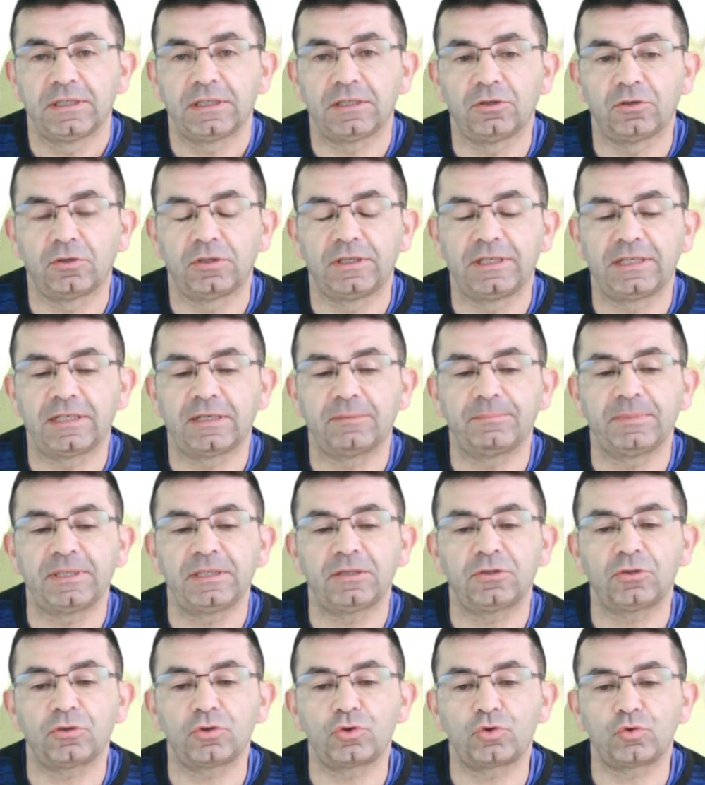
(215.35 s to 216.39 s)
Los
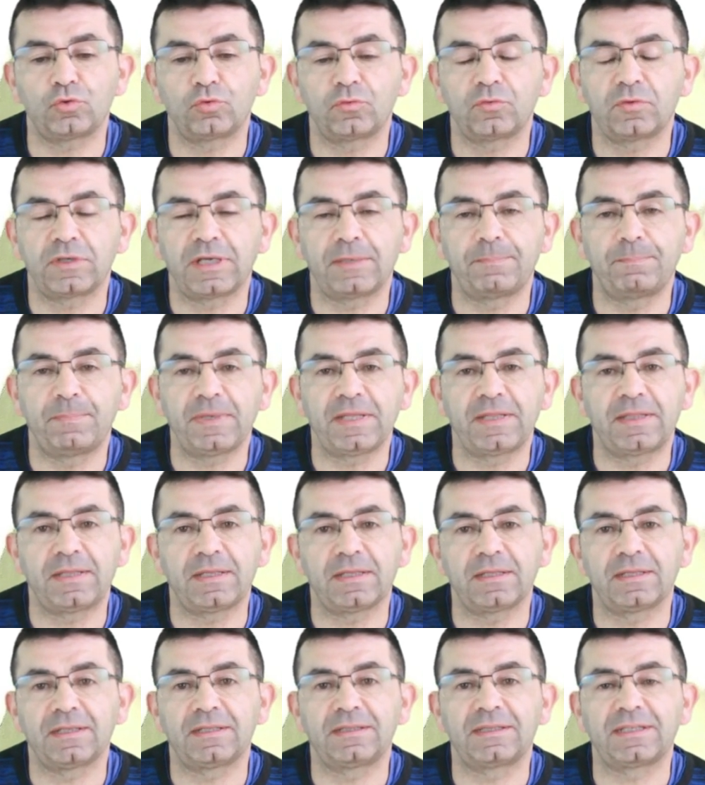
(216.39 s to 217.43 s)
ligamentos son una
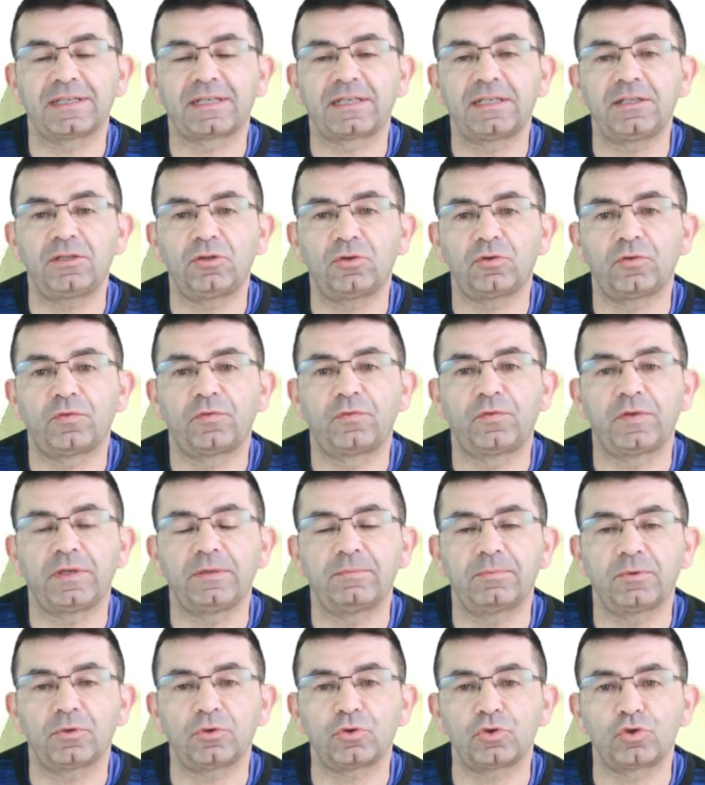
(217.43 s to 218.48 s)
especie de tejido
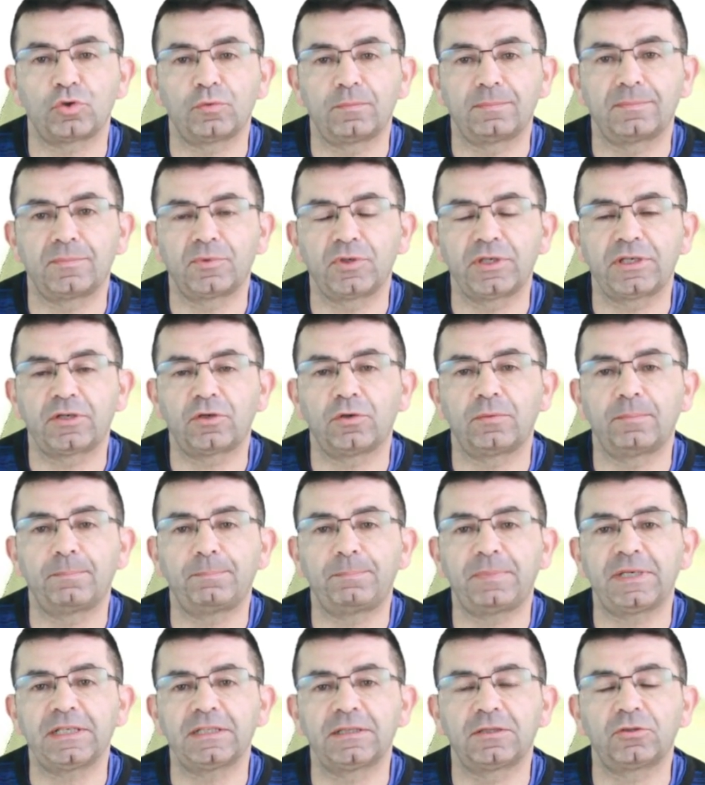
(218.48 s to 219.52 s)
fibroso muy
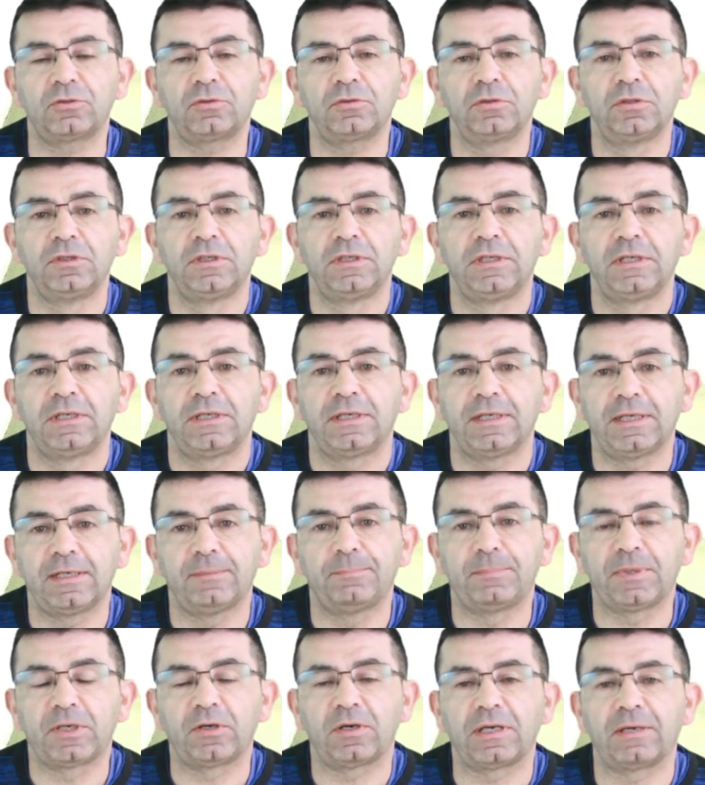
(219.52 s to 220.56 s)
compacto,
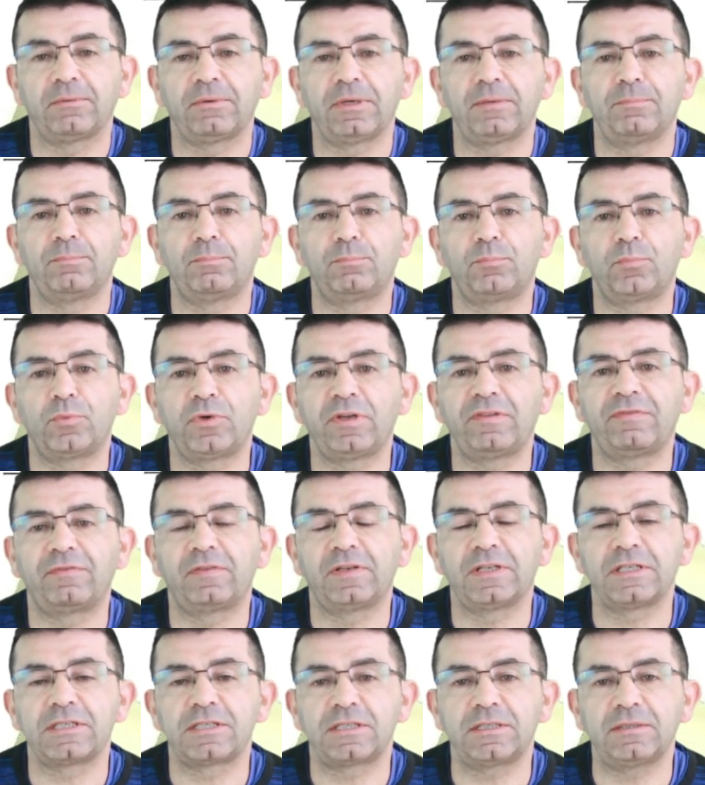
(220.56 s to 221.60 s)
eh, pero a la vez muy
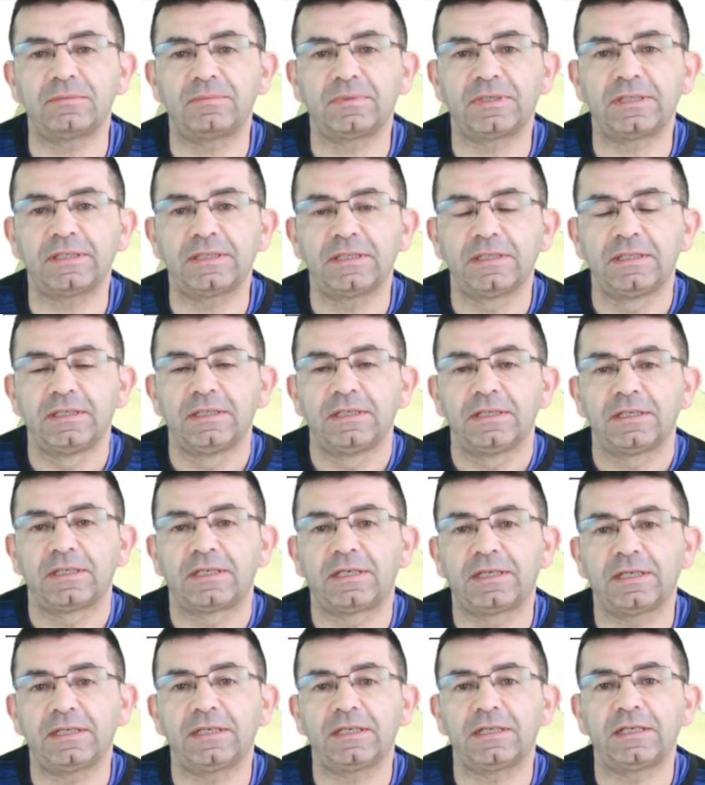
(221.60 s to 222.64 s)
flexible,
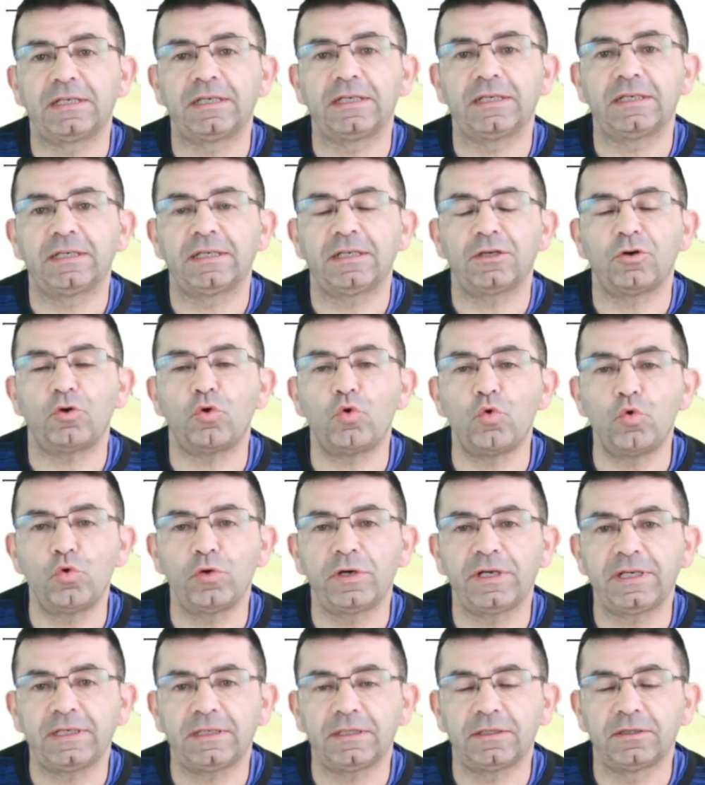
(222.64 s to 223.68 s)
que eh,
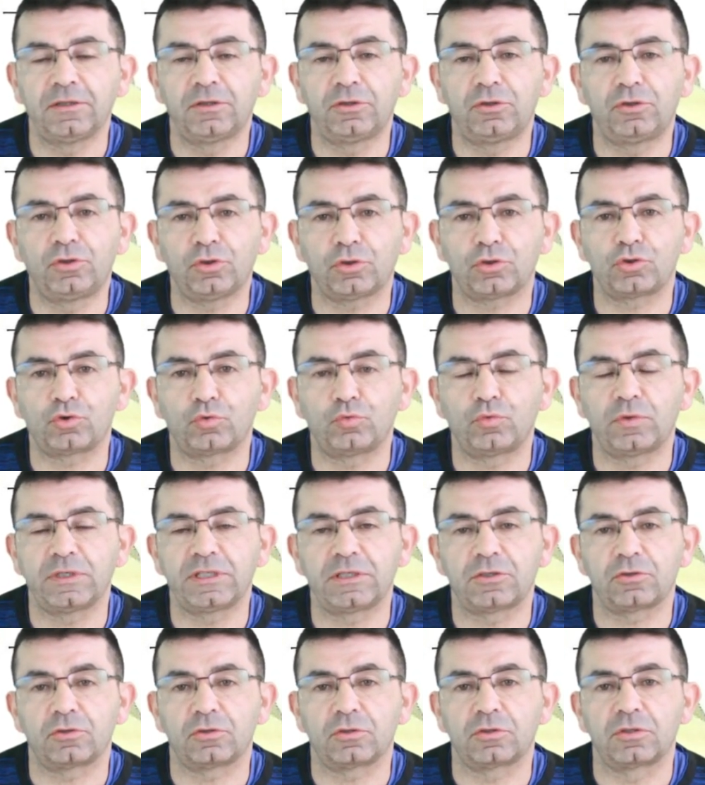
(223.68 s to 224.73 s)
une dos
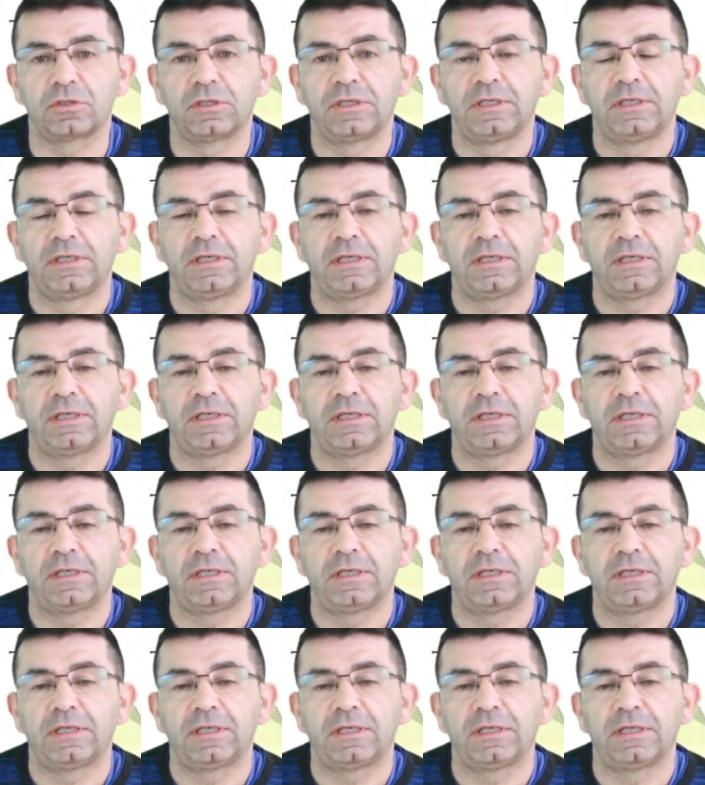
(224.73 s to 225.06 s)
huesos.